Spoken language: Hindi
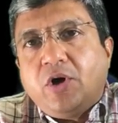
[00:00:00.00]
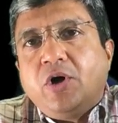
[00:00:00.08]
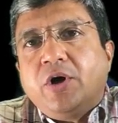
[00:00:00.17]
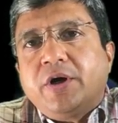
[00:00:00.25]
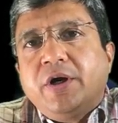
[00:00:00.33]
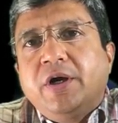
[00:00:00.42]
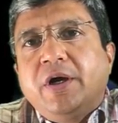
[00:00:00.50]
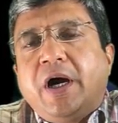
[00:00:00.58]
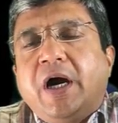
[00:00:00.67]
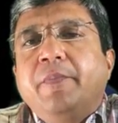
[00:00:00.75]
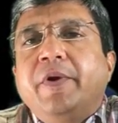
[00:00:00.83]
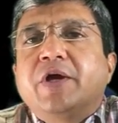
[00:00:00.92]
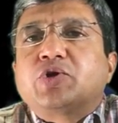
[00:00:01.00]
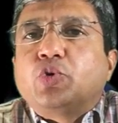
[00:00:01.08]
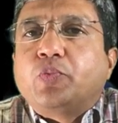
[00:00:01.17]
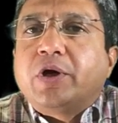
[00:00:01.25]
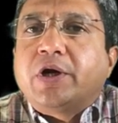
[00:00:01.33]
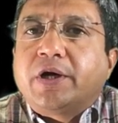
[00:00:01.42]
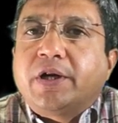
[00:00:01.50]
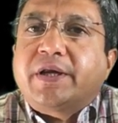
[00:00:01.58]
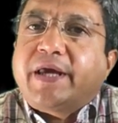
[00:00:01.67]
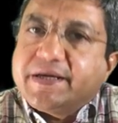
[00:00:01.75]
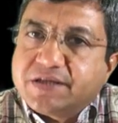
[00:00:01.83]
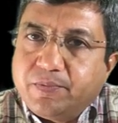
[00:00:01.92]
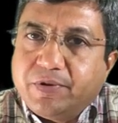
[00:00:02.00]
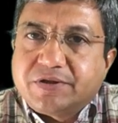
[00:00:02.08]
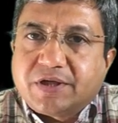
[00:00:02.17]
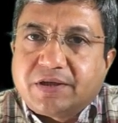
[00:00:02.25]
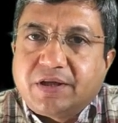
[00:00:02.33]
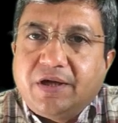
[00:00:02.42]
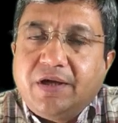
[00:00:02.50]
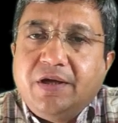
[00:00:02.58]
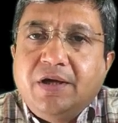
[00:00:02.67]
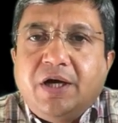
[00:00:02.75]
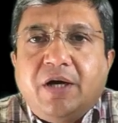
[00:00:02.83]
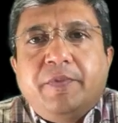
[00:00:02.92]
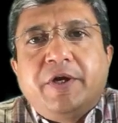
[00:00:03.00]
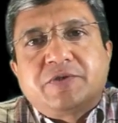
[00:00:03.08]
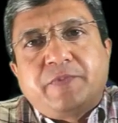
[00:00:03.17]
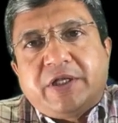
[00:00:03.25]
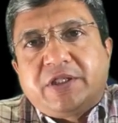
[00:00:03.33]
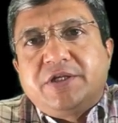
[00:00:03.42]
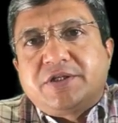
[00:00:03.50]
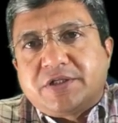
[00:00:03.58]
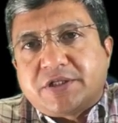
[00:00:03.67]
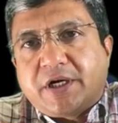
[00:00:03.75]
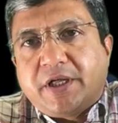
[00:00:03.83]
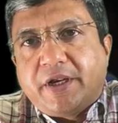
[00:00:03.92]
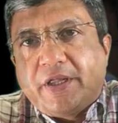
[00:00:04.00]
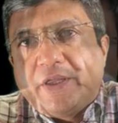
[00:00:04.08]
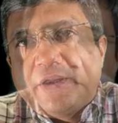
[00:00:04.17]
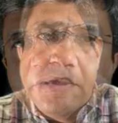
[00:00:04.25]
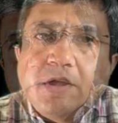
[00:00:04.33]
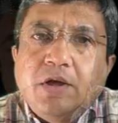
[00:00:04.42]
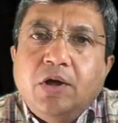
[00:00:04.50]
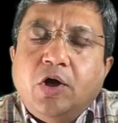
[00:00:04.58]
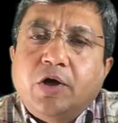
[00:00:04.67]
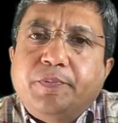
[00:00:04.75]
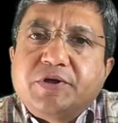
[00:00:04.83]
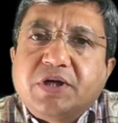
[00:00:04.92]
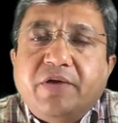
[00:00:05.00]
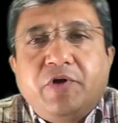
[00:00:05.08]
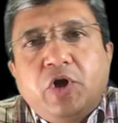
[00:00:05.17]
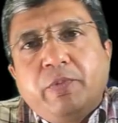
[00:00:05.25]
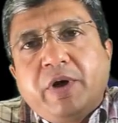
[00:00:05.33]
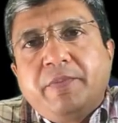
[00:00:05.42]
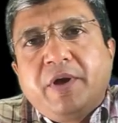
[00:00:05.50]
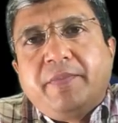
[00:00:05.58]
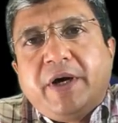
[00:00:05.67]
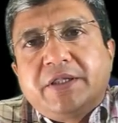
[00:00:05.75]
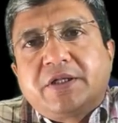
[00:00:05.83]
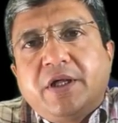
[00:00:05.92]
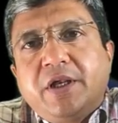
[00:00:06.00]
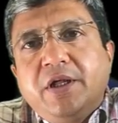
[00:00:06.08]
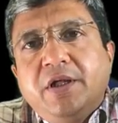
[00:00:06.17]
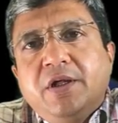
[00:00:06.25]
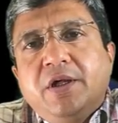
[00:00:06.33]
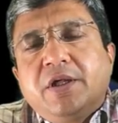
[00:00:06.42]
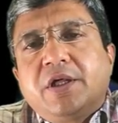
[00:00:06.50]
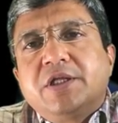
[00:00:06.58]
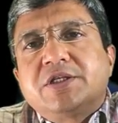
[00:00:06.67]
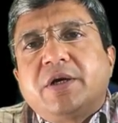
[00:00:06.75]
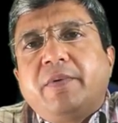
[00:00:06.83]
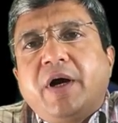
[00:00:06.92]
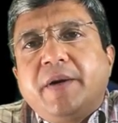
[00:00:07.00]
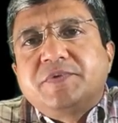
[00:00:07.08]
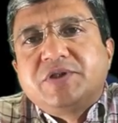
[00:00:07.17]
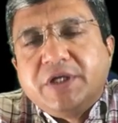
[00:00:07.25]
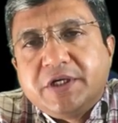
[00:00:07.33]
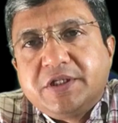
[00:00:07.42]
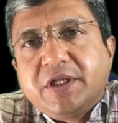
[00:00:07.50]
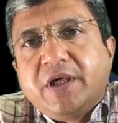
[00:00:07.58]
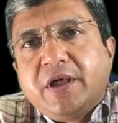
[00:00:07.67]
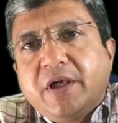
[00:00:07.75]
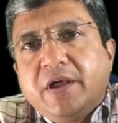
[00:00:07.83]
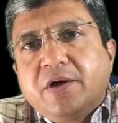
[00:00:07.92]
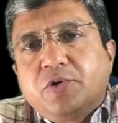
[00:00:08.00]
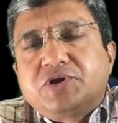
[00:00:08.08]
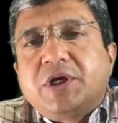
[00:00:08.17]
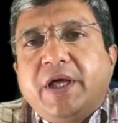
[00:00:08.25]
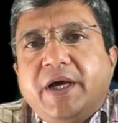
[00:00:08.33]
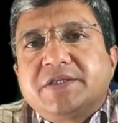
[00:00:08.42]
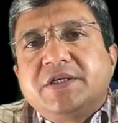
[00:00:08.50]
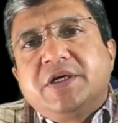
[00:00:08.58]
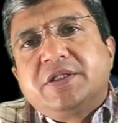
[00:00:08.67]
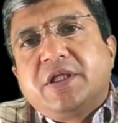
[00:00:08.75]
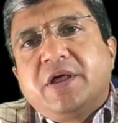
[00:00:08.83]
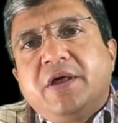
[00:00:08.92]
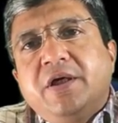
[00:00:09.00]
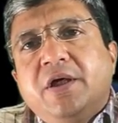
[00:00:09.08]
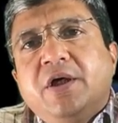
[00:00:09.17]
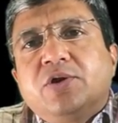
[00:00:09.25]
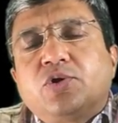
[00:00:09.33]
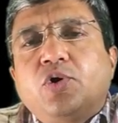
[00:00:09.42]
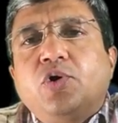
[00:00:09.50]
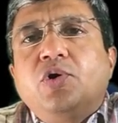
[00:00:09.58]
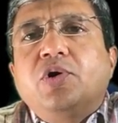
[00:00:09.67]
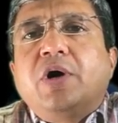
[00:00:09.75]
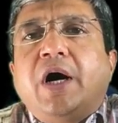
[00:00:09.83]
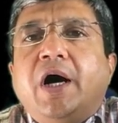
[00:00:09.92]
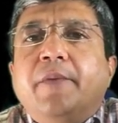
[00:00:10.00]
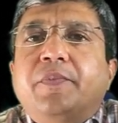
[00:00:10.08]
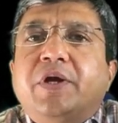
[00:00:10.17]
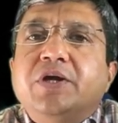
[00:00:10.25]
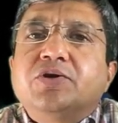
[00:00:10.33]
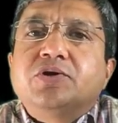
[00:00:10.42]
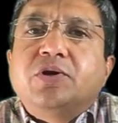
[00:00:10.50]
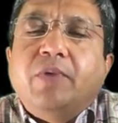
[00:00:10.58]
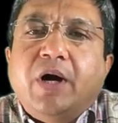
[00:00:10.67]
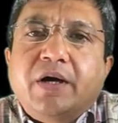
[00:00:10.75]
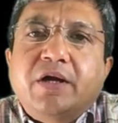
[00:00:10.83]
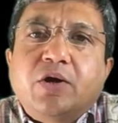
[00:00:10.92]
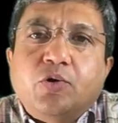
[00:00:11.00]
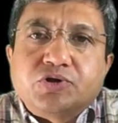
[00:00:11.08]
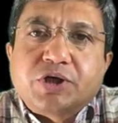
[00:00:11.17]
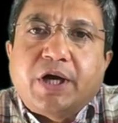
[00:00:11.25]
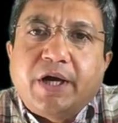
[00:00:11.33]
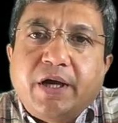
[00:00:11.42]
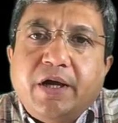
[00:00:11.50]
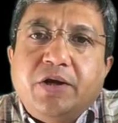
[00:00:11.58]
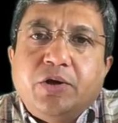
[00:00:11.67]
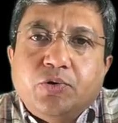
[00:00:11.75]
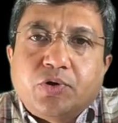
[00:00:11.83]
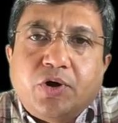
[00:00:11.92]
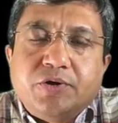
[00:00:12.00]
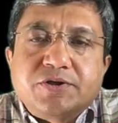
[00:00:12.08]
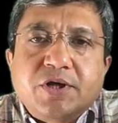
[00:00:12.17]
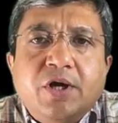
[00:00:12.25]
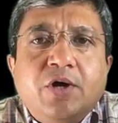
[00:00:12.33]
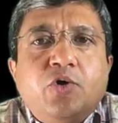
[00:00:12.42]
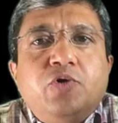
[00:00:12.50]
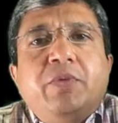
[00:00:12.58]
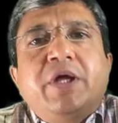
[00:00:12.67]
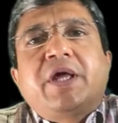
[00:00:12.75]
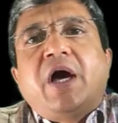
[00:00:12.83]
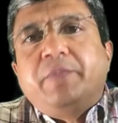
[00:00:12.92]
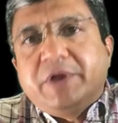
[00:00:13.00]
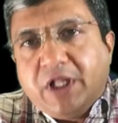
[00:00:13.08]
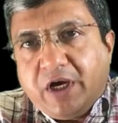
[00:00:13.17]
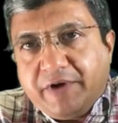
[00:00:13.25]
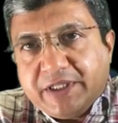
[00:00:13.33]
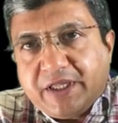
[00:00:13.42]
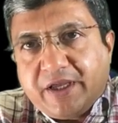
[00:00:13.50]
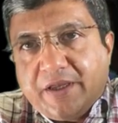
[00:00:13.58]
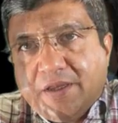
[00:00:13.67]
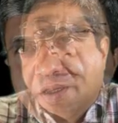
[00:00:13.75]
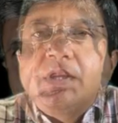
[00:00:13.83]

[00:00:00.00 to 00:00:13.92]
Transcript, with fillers: और आप एक सुपर लर्नर कैसे बन सकते हैं हम इस बात की चर्चा कर रहे हैं और पिछले वीडियो में हमने बात करी कि जब आप सीखते हैं कुछ नया सीखते हैं तो आपकी जो दिमाग की कोशिकाएं हैं न्यूरॉन्स उनमें क्या बदलाव आता है